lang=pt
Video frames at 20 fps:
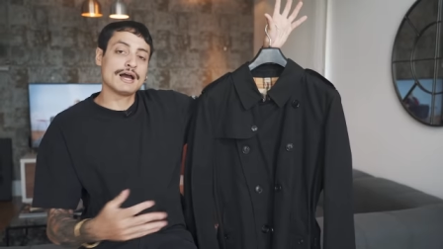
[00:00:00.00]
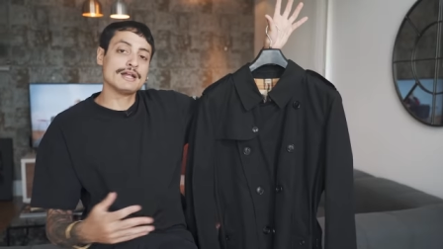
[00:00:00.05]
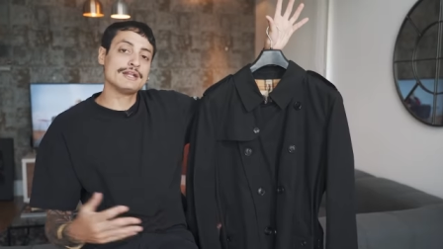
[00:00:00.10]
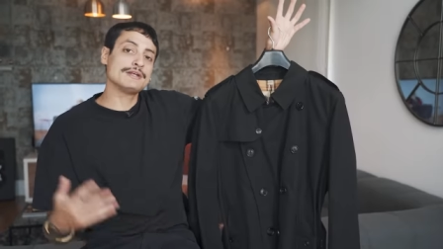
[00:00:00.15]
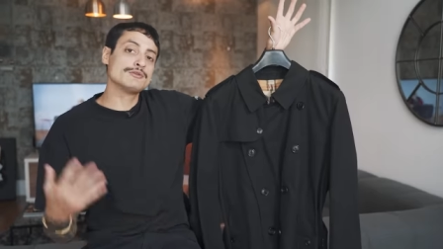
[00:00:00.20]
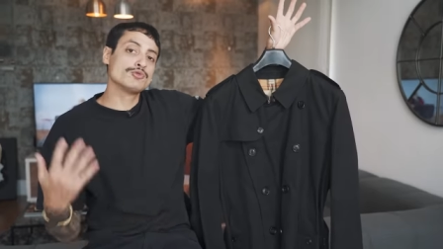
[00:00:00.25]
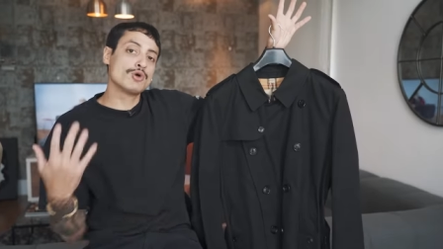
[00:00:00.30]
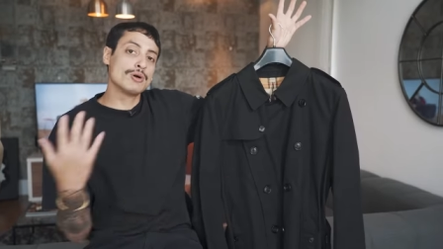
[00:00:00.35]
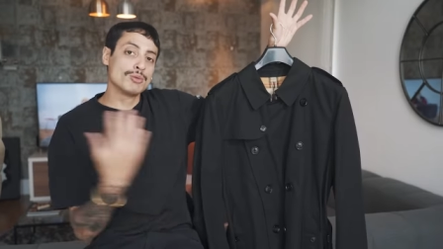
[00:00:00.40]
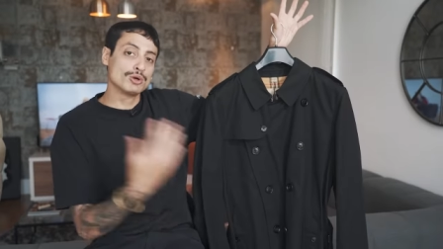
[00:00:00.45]

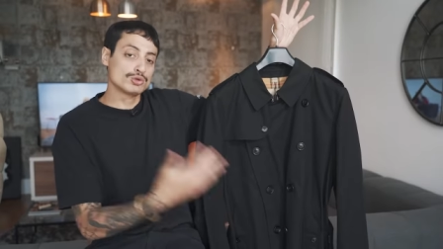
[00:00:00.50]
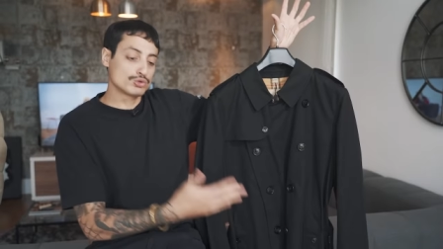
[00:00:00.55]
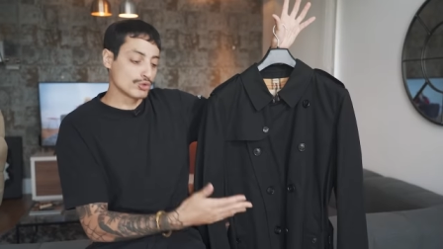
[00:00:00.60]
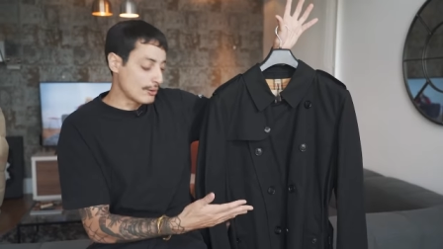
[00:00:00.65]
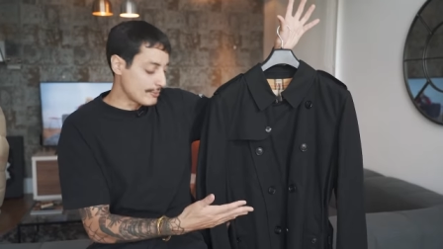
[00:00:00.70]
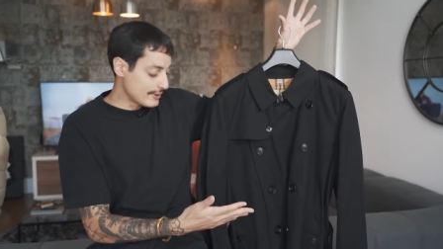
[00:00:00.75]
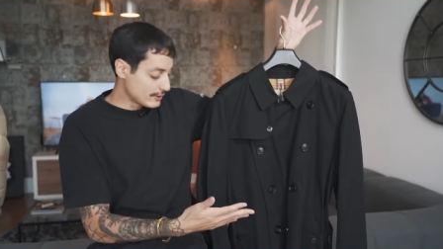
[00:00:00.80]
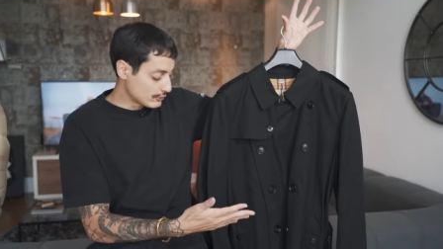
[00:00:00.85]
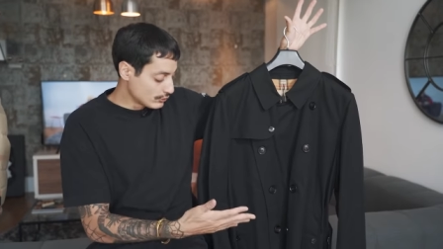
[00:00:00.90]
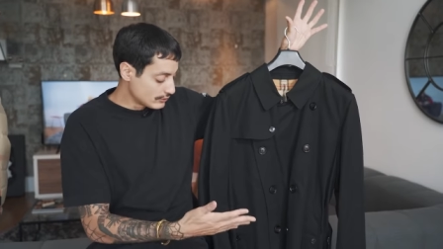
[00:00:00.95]
Além do
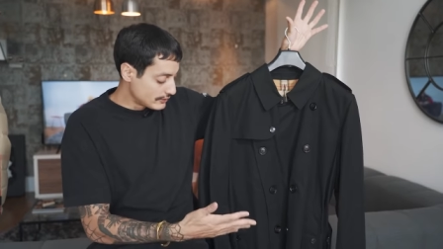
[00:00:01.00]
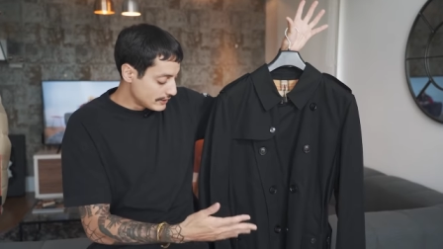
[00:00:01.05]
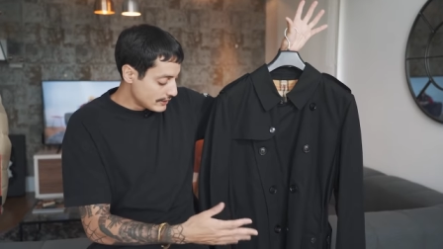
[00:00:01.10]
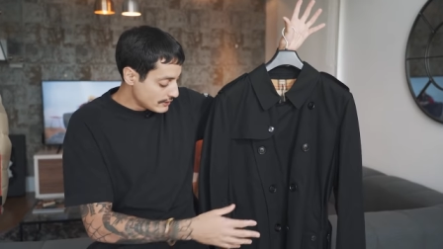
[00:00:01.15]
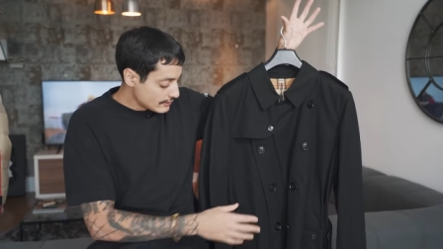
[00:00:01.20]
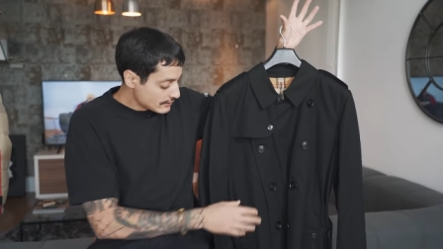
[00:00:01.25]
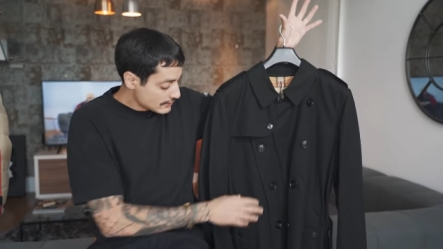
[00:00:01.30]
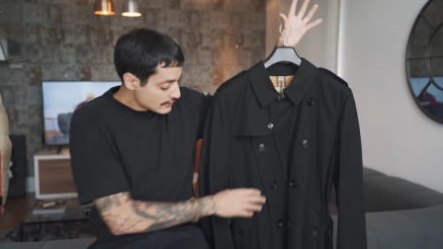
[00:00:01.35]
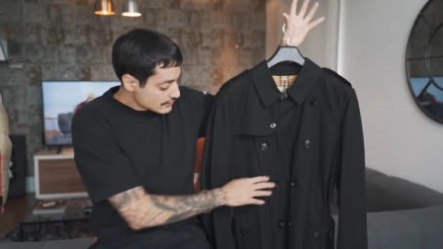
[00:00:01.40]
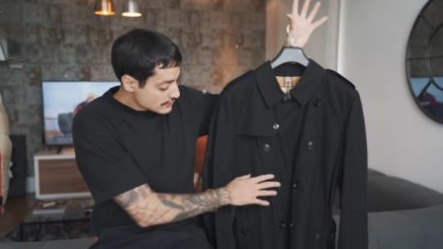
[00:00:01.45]
abotoamento
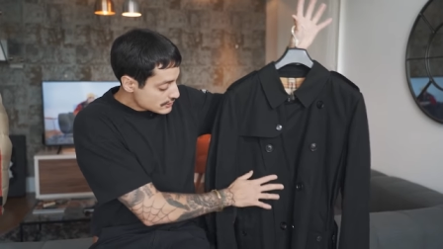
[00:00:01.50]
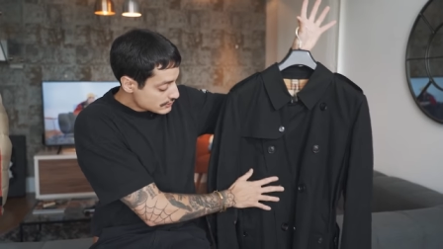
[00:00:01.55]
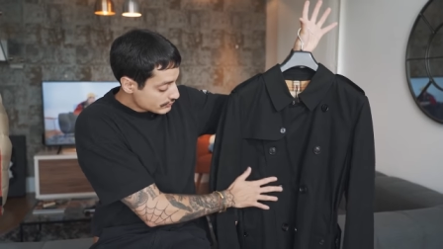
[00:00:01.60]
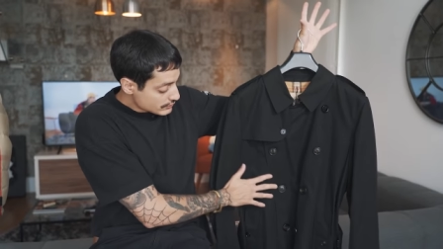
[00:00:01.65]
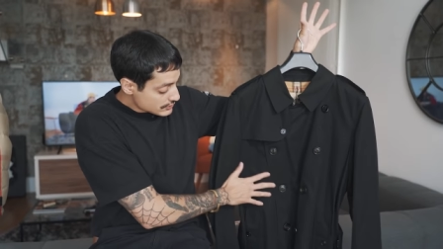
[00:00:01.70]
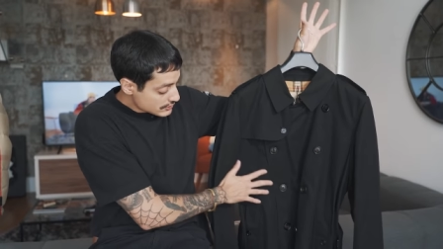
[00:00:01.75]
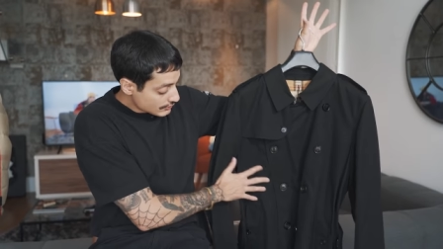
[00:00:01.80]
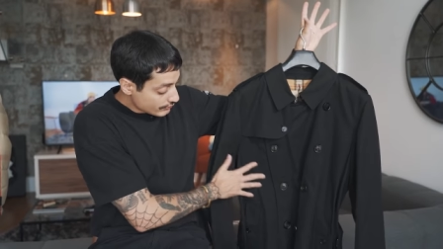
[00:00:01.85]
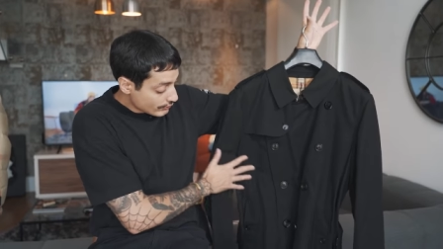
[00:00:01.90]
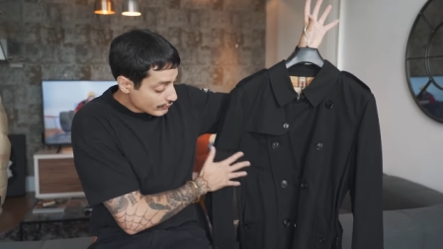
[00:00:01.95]
dele, se
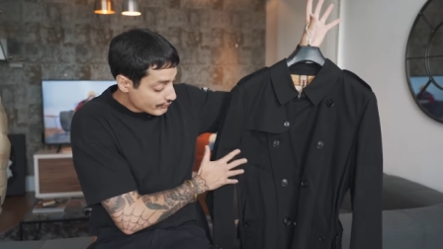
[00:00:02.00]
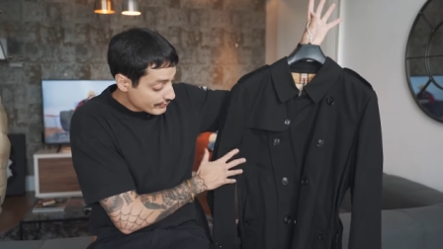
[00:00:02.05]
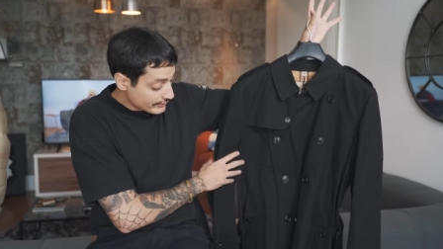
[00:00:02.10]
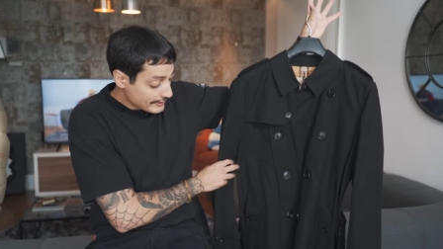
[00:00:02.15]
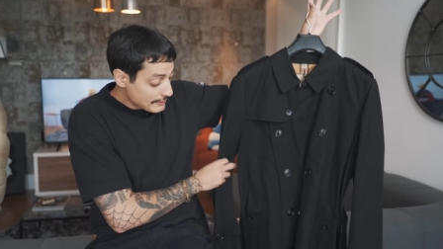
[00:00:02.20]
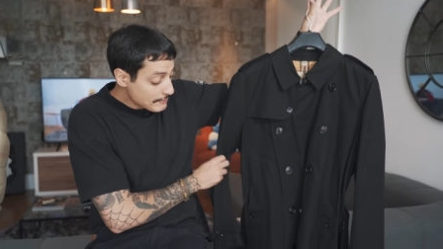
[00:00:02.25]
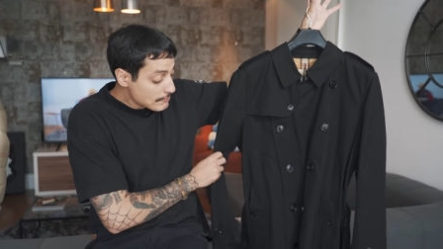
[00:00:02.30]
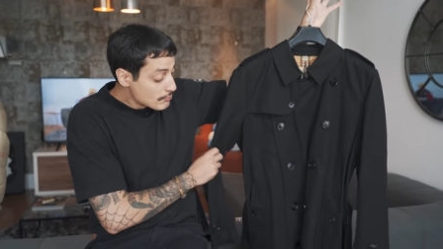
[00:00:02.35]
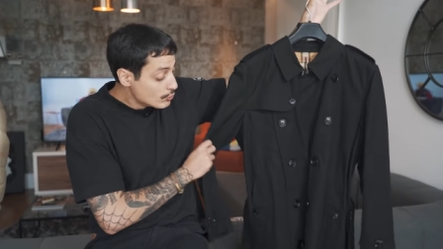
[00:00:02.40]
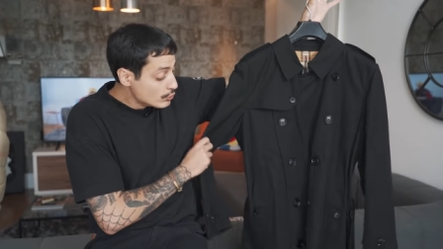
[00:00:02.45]
você for ver,
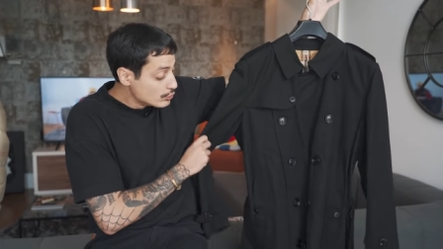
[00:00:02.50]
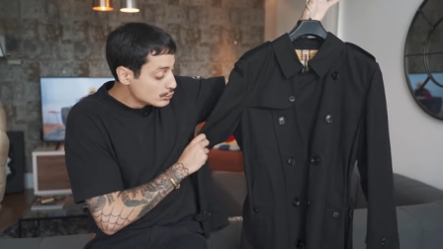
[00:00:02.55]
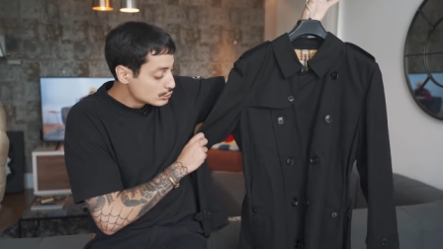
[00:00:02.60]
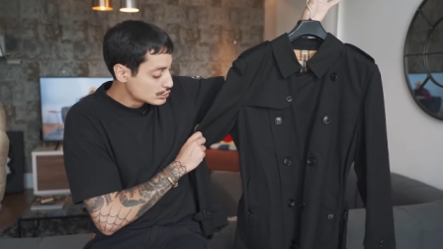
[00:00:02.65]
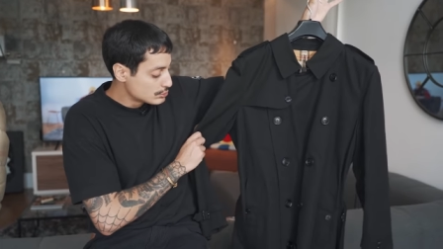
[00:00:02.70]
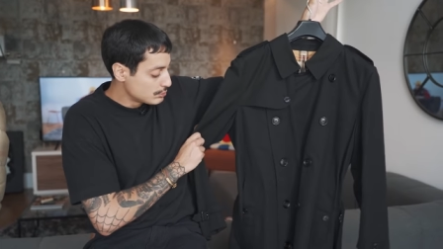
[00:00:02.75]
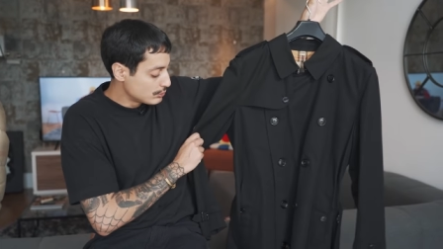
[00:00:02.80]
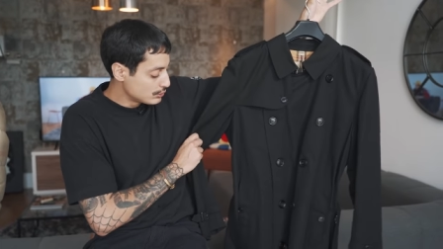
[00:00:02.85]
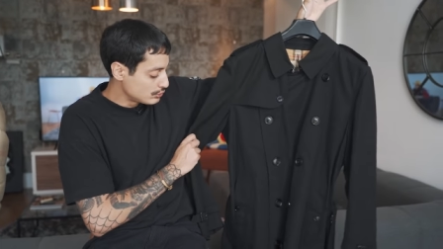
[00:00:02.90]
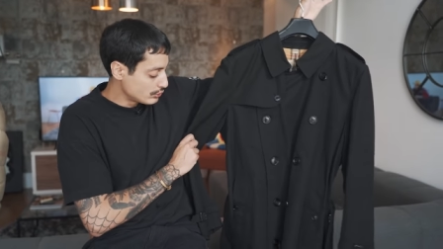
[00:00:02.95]
tem
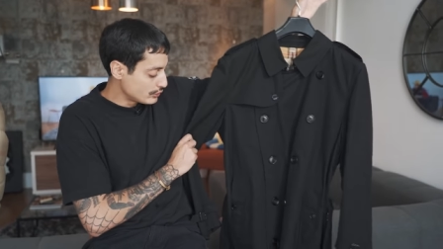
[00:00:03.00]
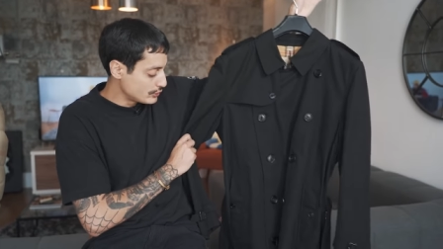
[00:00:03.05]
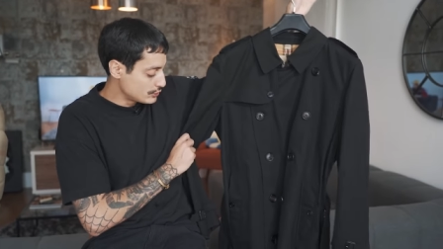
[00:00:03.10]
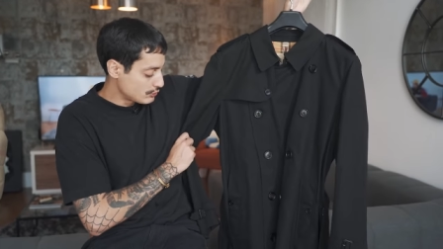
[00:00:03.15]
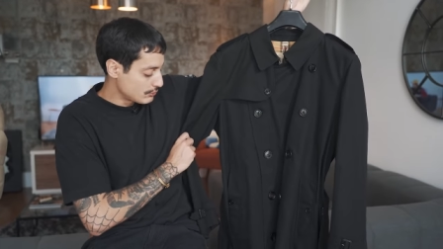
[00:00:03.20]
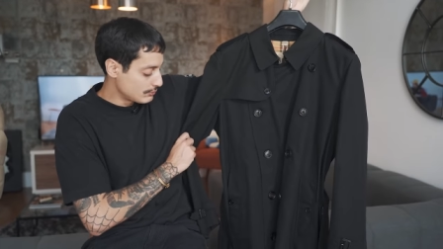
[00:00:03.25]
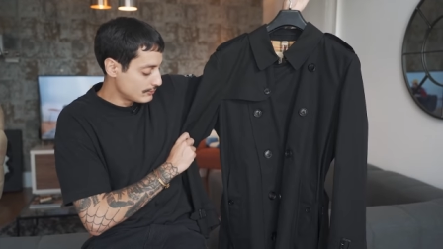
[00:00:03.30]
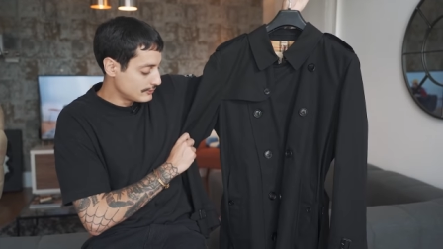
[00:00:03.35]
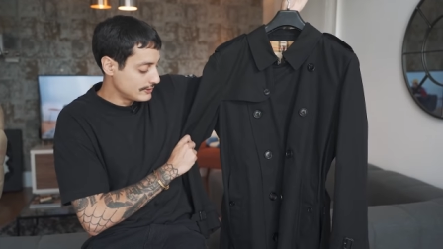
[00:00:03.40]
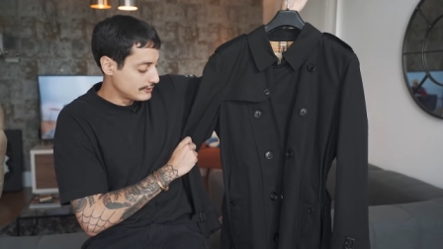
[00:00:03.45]
muitos botões
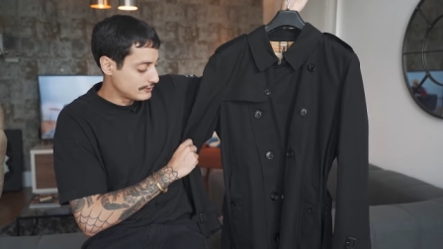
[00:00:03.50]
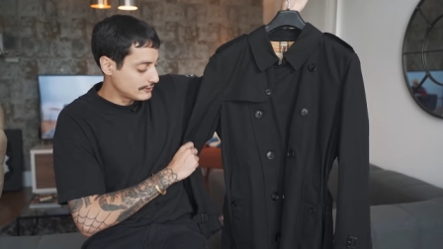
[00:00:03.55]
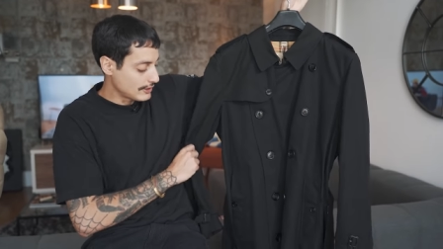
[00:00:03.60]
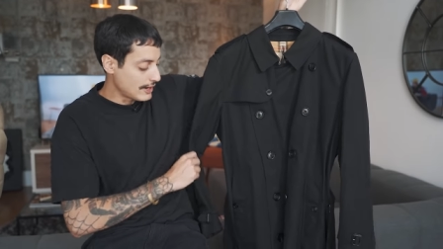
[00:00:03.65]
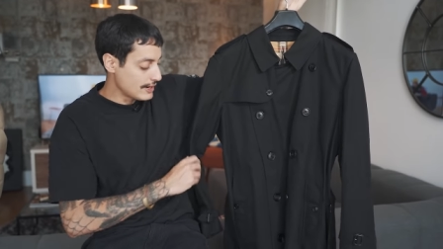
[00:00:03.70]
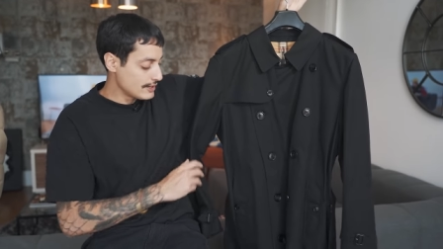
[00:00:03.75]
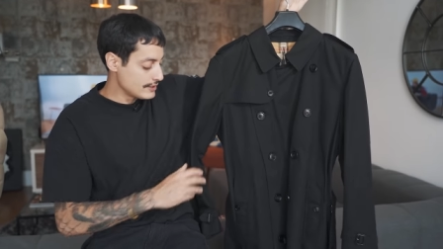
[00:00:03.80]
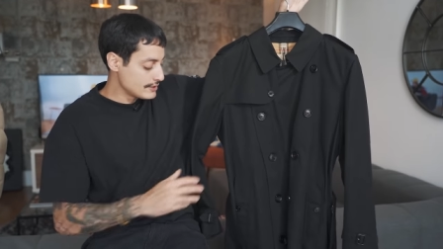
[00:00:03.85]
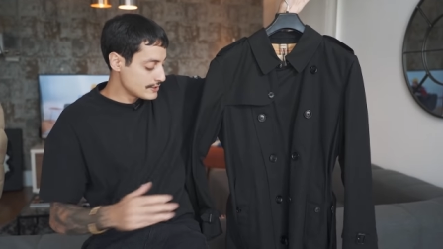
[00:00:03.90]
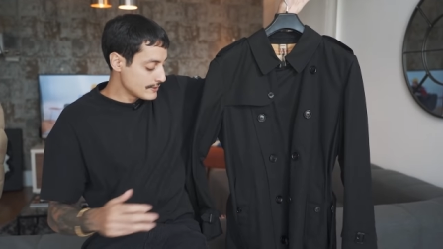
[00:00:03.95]
como
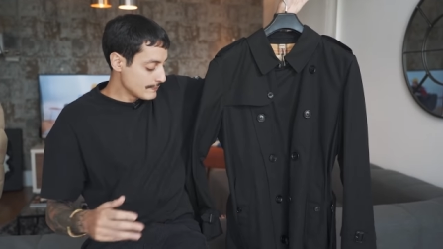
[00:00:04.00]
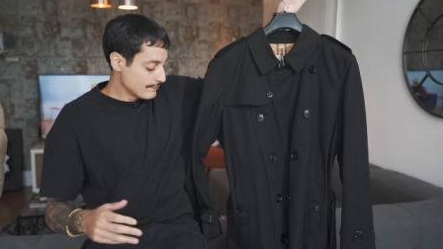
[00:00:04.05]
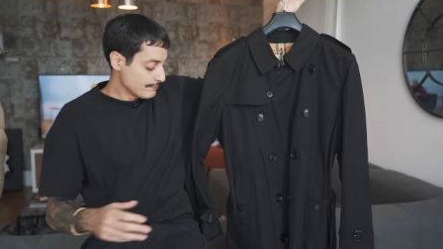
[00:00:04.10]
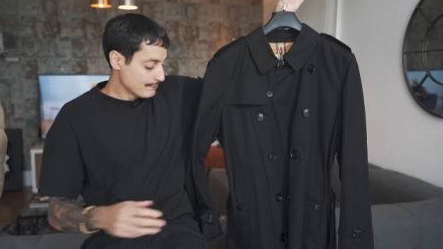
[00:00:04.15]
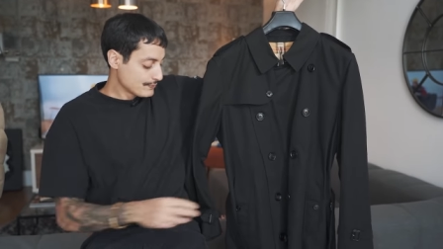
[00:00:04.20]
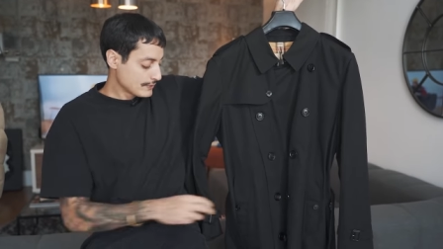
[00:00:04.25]
detalhes,